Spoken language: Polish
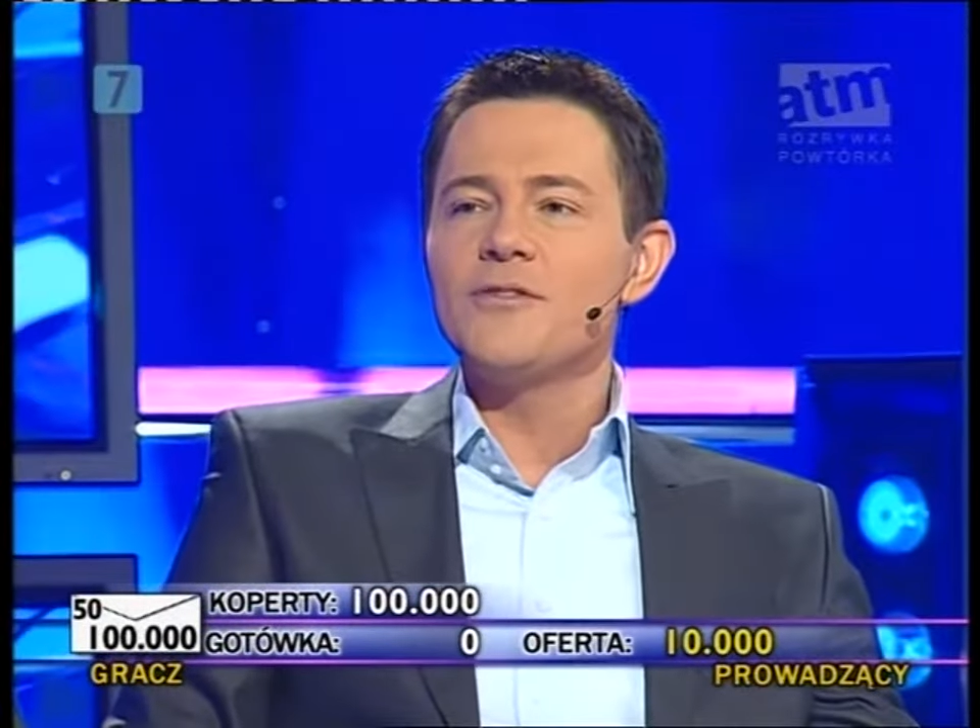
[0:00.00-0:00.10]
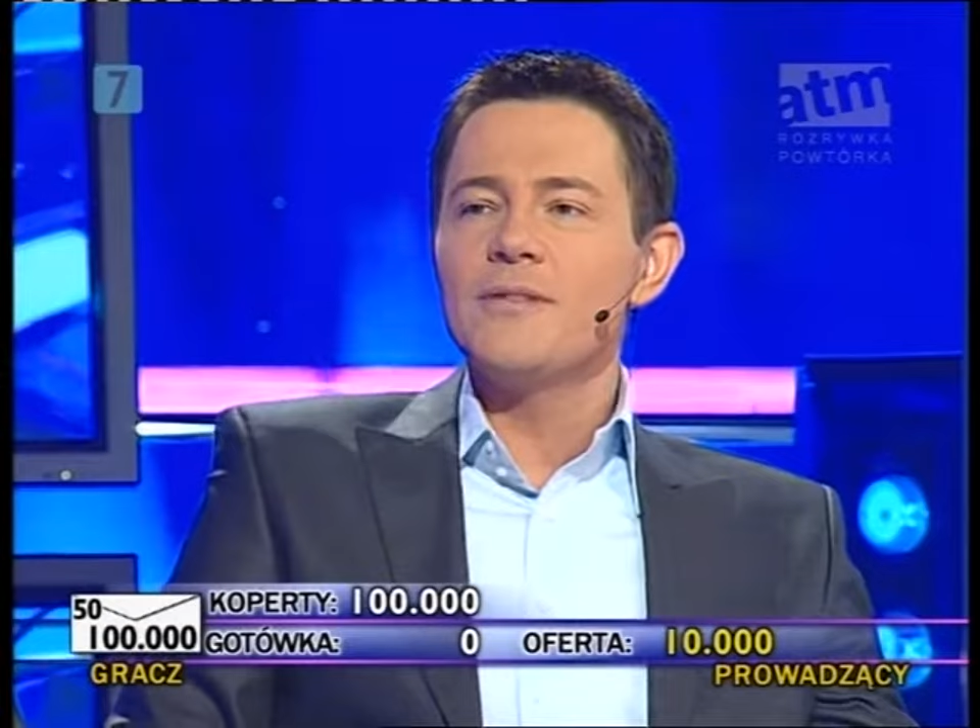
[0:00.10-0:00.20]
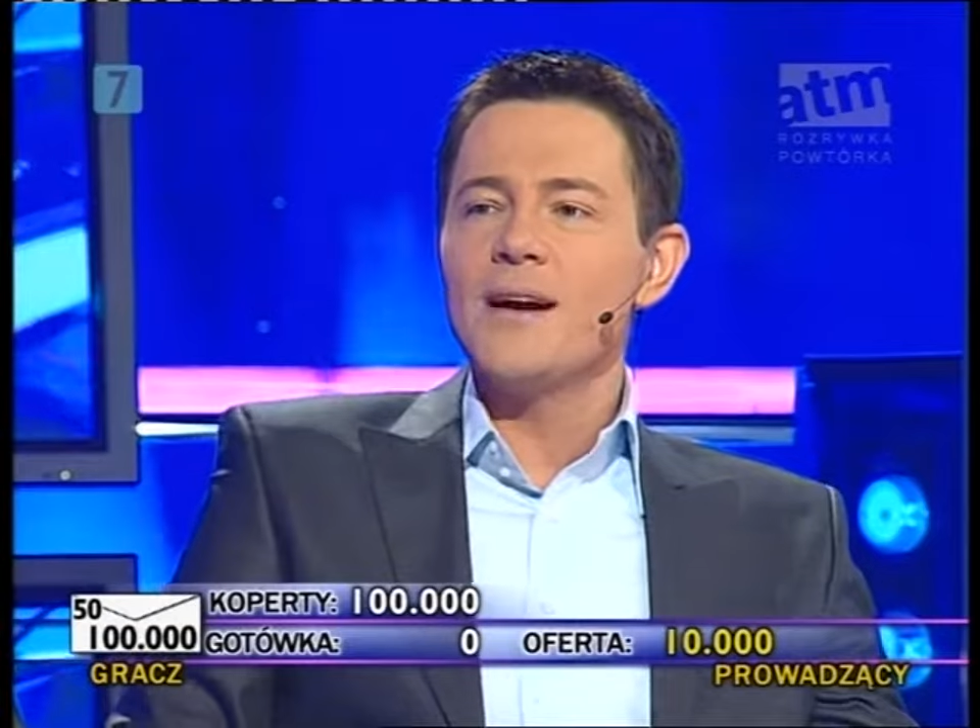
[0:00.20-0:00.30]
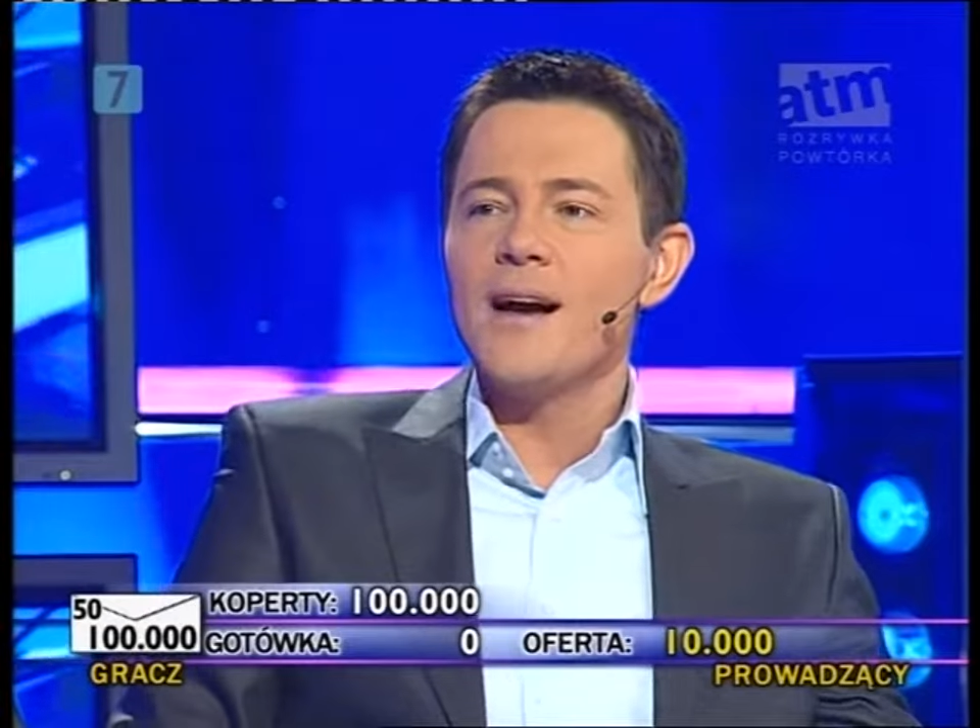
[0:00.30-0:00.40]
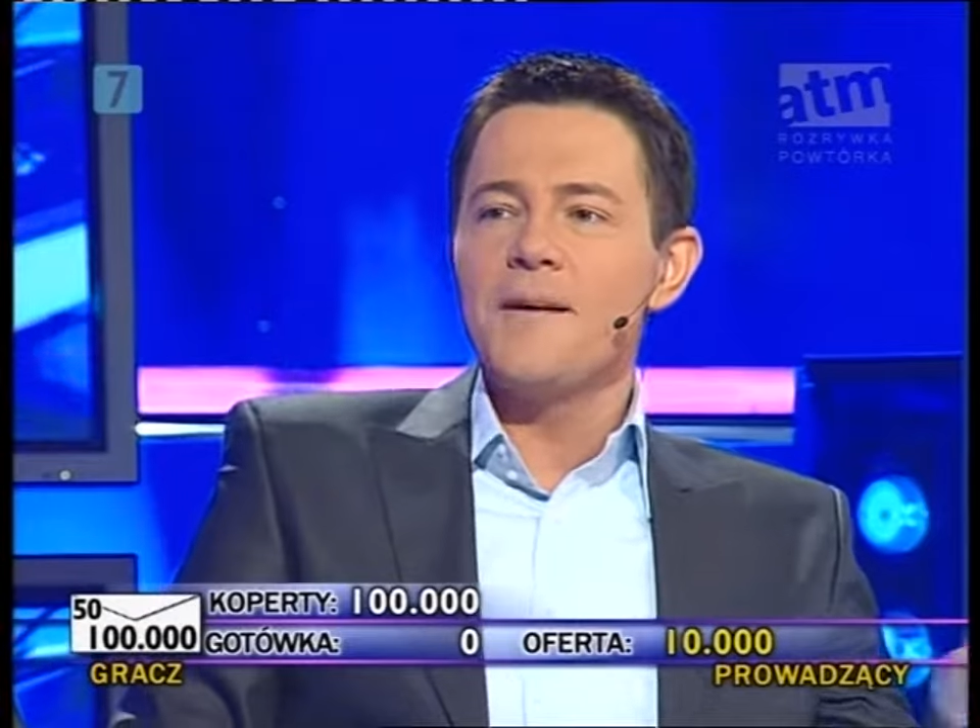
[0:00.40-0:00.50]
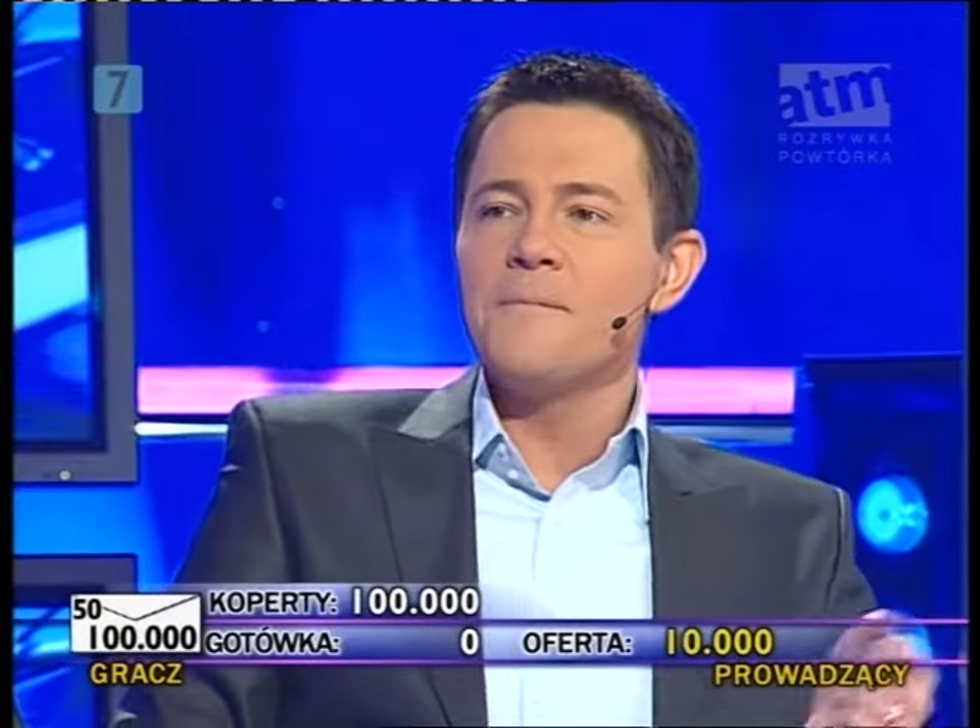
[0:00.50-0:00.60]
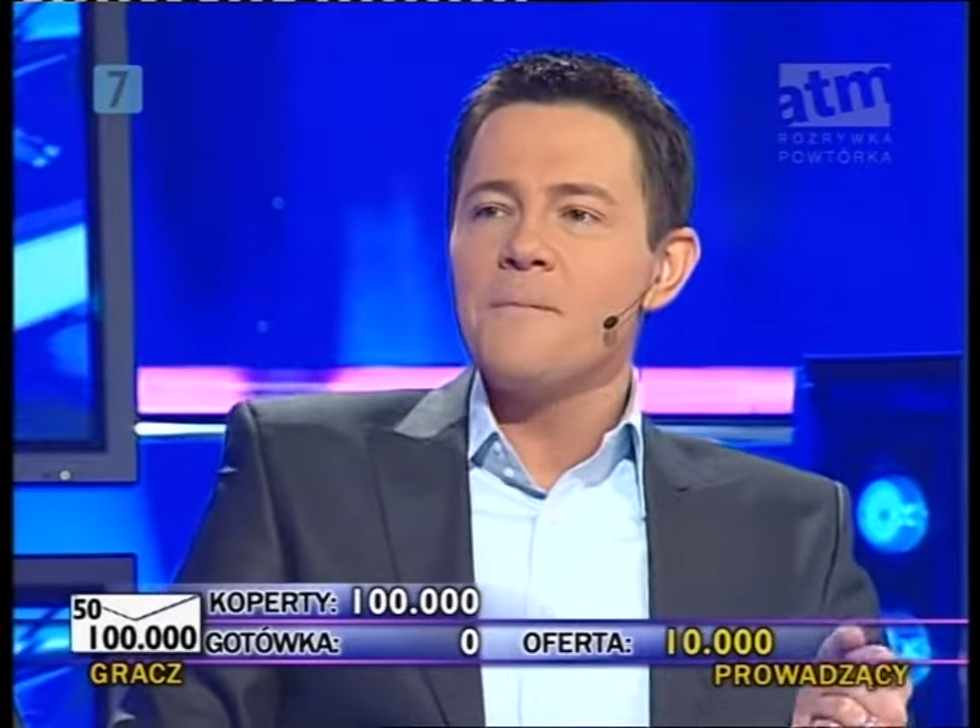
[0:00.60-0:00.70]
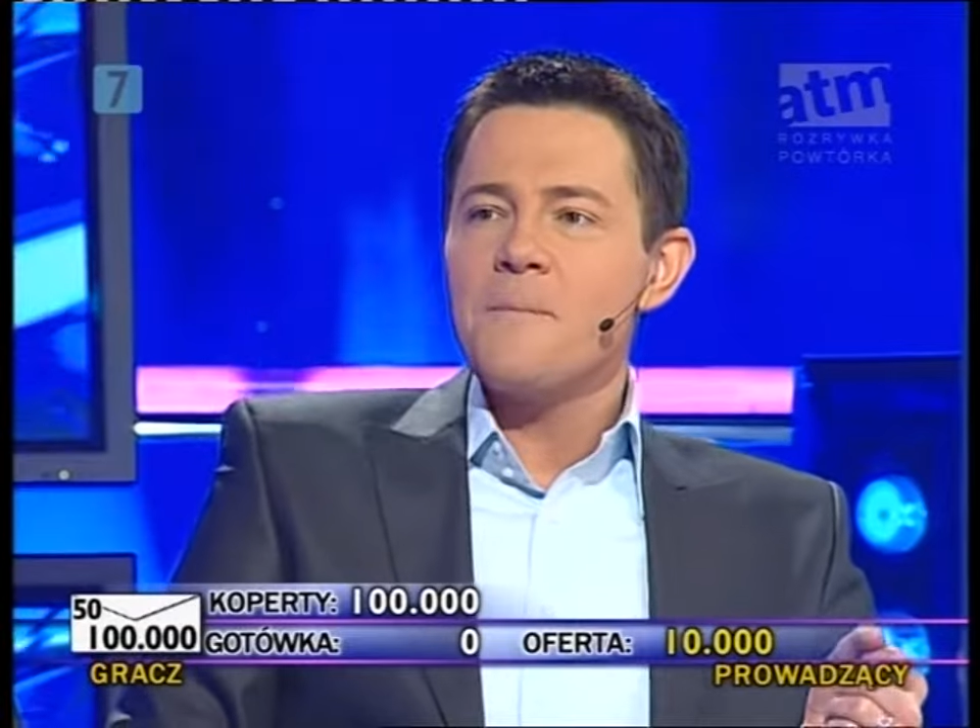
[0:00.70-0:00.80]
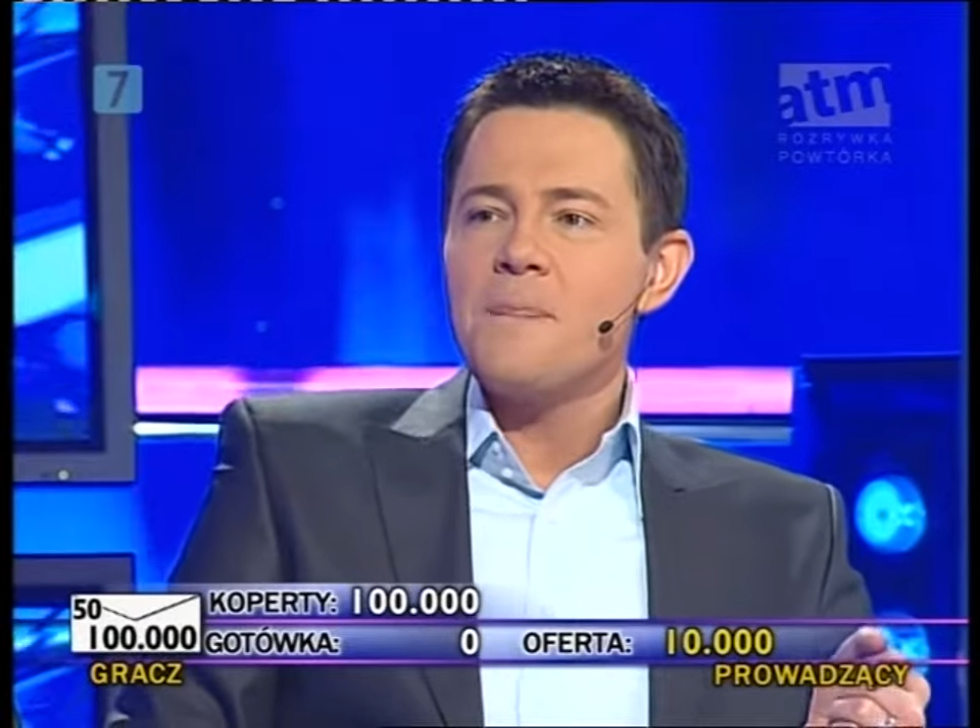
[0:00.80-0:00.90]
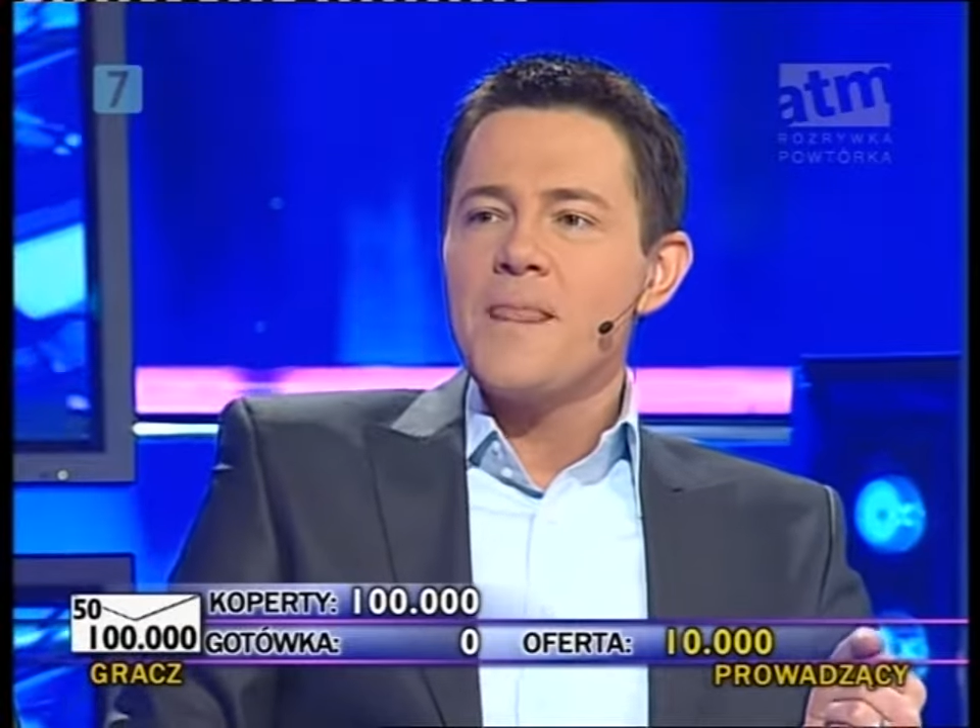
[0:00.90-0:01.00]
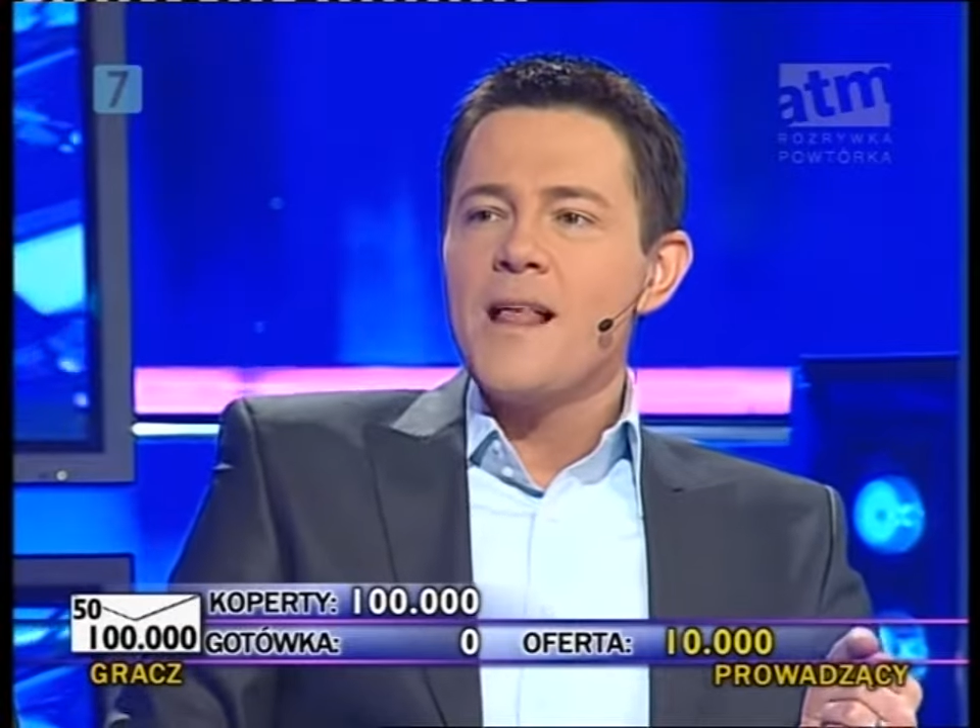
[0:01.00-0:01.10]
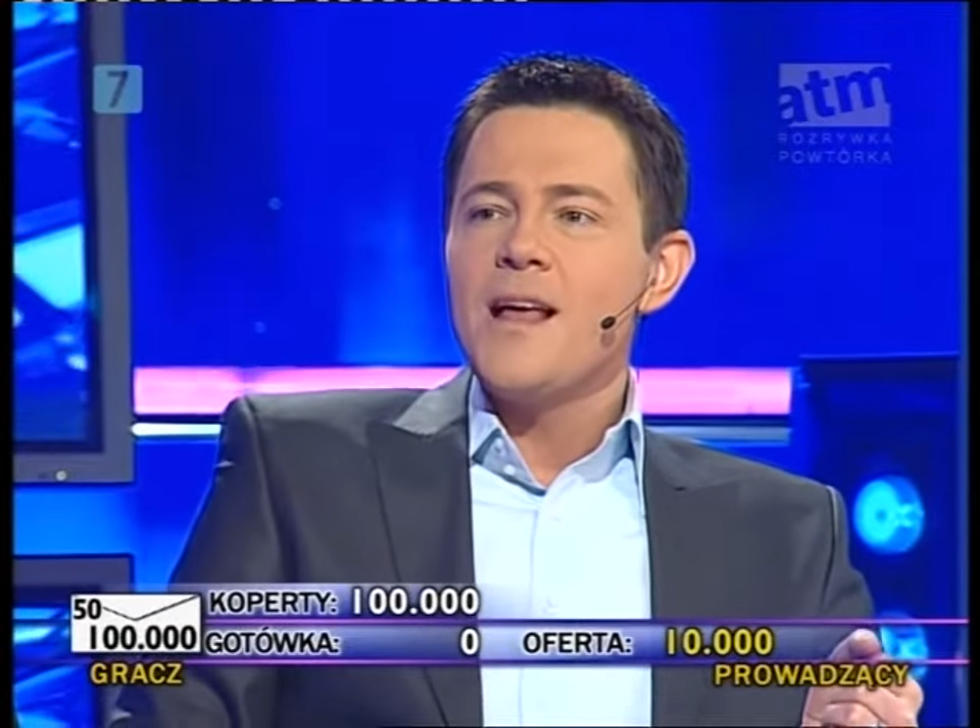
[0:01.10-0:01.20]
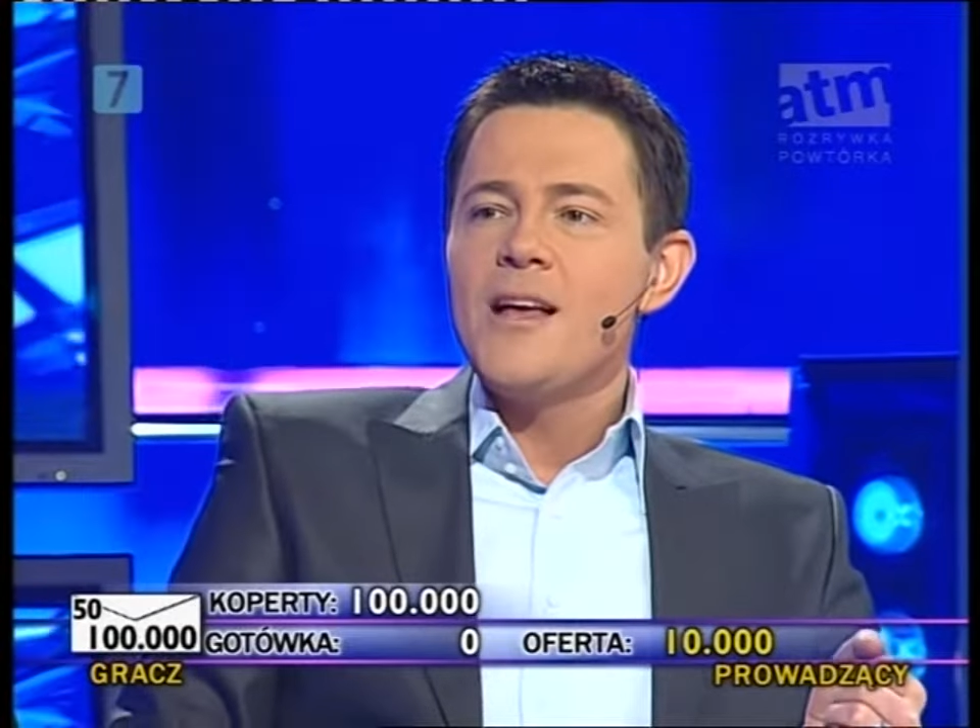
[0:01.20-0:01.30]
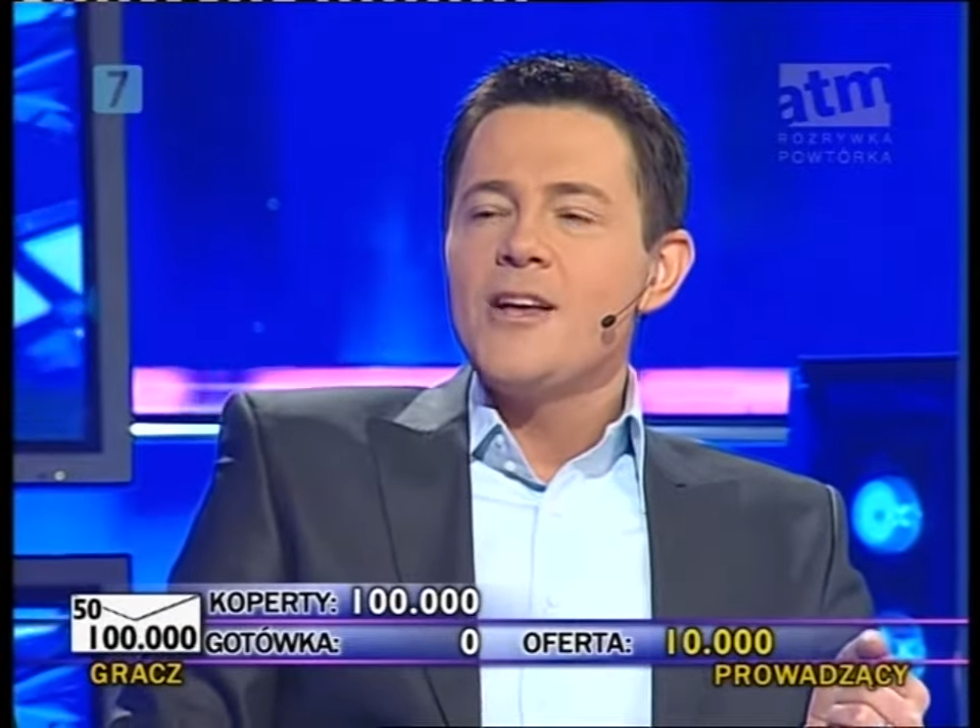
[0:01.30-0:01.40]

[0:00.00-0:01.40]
Uwaga. Dobra.